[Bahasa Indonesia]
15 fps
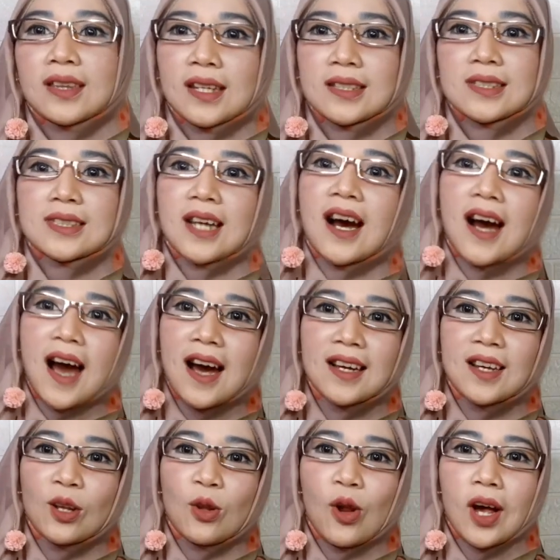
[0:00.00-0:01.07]

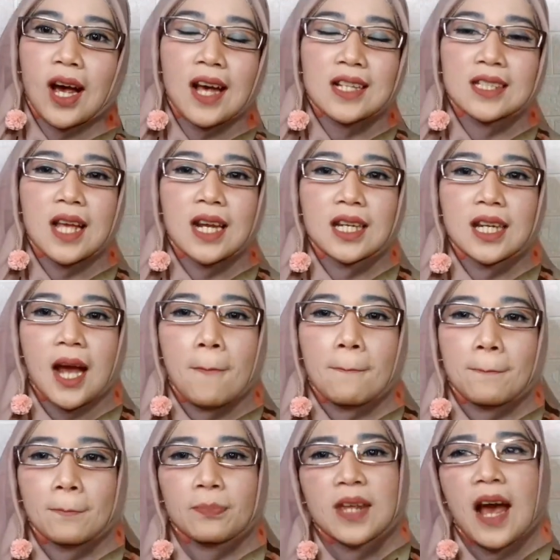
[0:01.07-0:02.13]
tercengang gitu lah guys dan yang
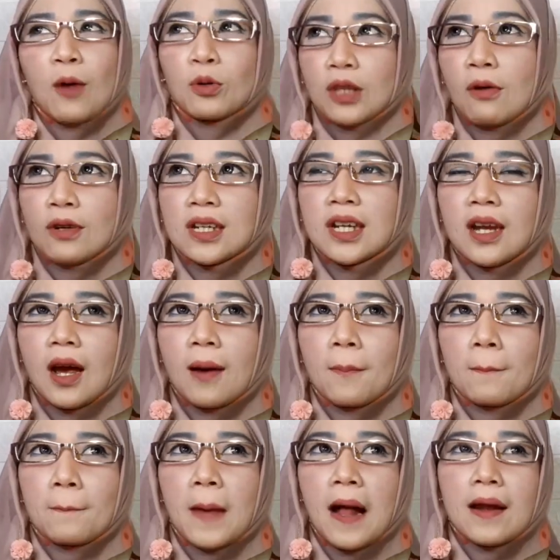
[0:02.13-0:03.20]
yang aku tahu nih yang
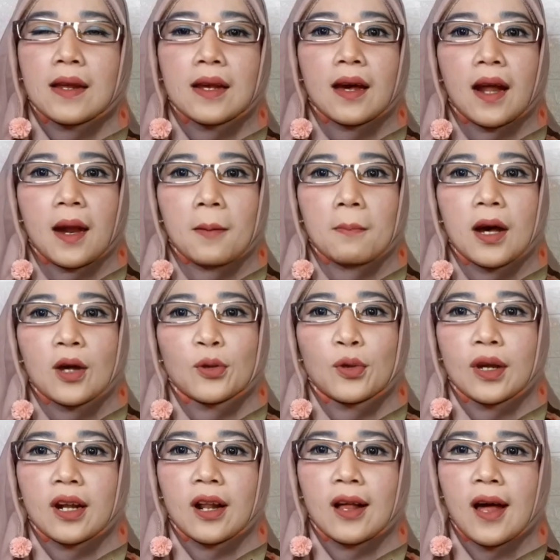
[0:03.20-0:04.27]
paling keren banget tuh
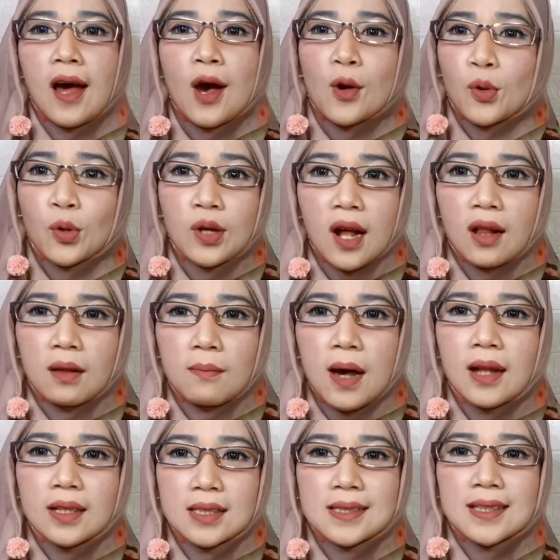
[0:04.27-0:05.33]
adalah rudal
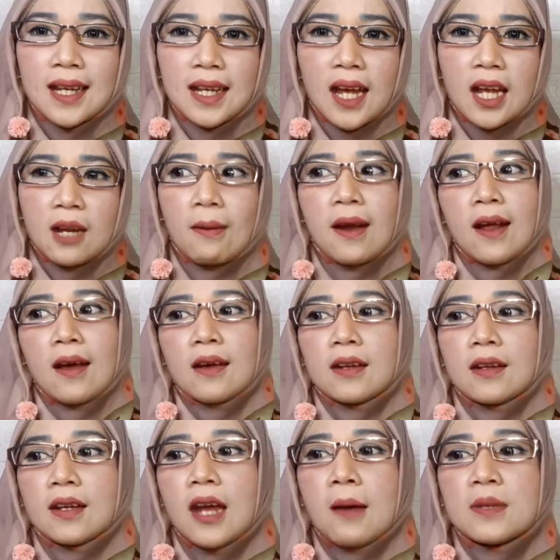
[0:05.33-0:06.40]
balistiknya dimana
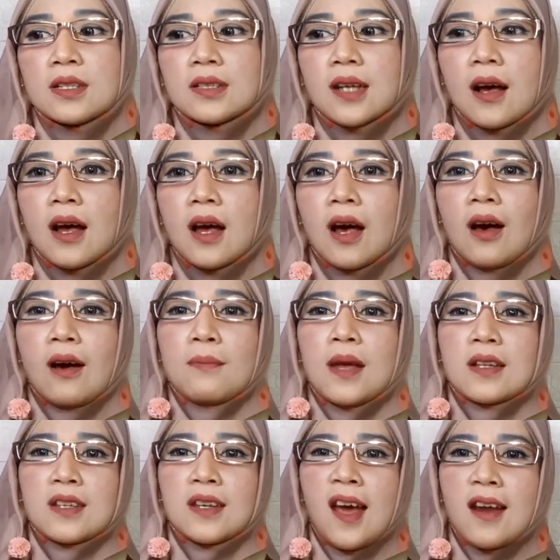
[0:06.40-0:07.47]
dia menja
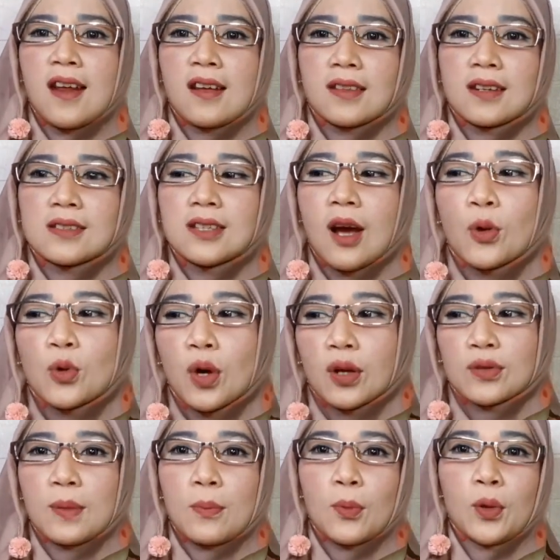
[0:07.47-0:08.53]
biasanya ada yang terjauh 250